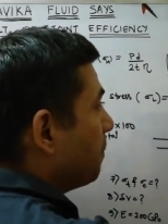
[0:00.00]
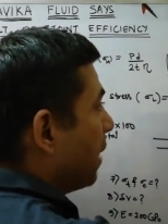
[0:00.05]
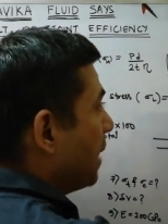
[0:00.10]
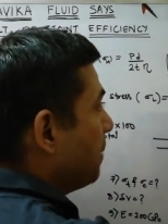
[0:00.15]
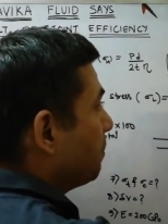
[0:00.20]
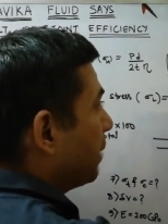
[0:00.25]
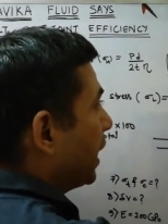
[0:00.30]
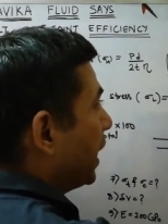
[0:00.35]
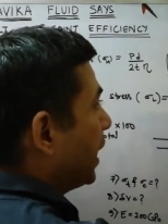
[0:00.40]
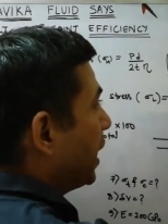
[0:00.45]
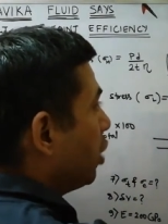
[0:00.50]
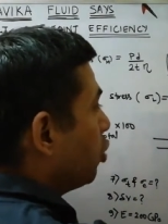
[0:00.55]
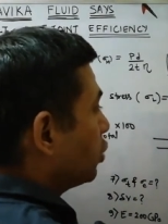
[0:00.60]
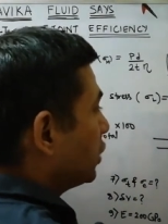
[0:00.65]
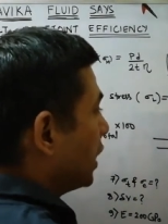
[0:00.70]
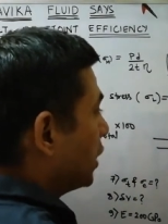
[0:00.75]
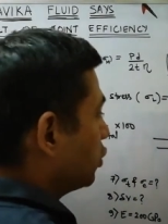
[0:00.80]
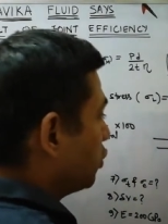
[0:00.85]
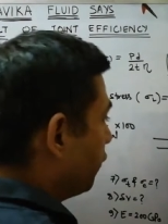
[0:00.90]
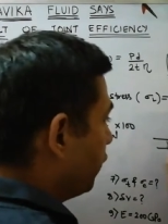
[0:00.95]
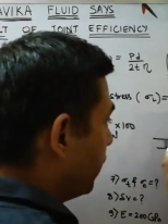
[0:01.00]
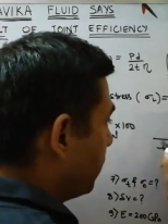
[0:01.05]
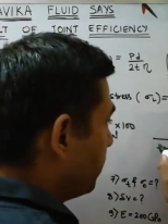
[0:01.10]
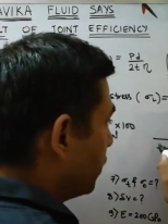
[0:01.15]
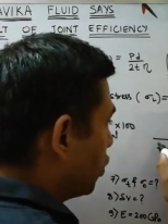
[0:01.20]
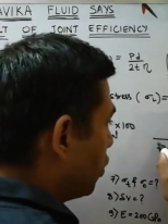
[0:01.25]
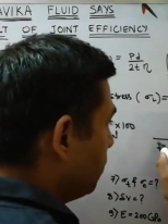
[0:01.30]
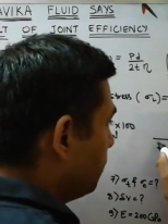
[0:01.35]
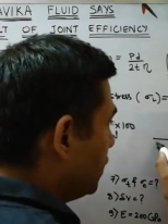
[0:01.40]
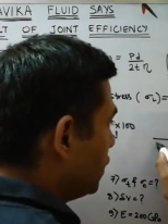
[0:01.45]
पाइप बनाना होता तो फिर
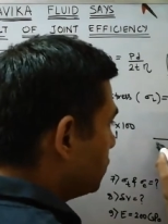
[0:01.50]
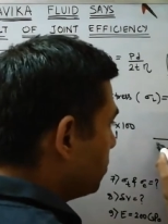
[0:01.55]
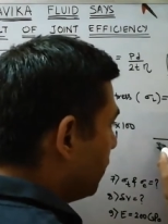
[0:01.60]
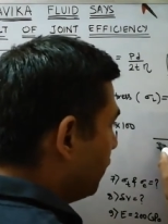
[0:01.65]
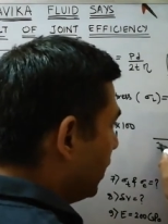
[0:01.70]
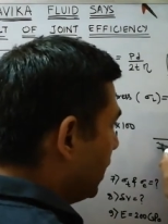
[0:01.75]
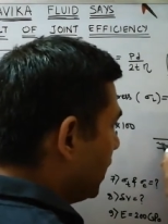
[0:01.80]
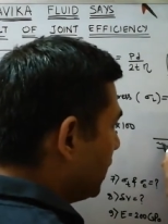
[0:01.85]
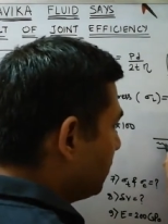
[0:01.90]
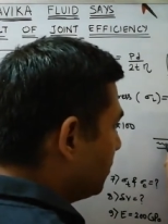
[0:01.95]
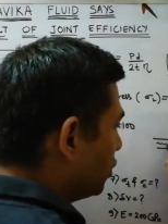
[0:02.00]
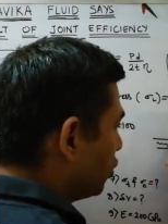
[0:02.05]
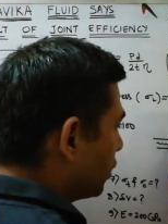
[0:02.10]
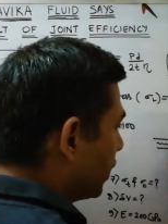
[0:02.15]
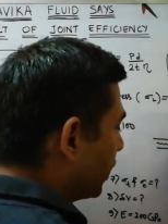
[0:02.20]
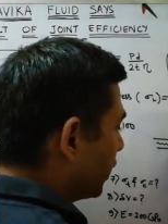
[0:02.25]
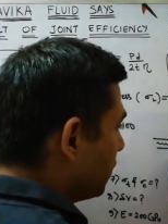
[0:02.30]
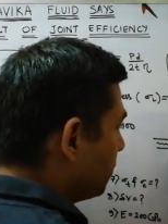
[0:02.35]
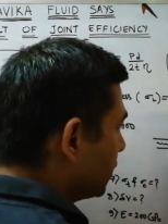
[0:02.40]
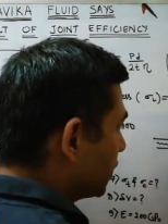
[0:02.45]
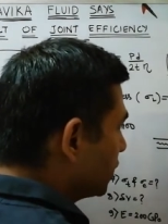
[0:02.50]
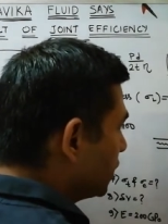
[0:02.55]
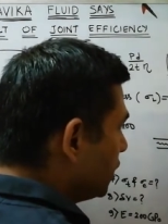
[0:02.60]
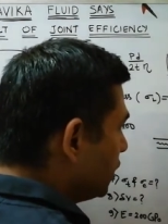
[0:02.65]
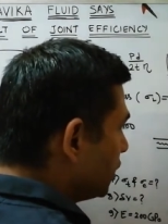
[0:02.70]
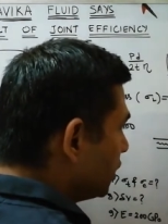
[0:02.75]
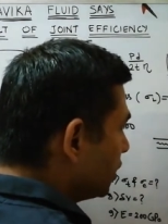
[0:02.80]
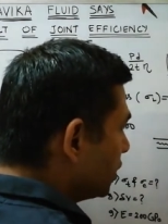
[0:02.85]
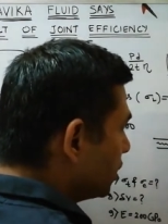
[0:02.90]
मेरे को बीच में वेल्डिंग भी तो करनी पड़ती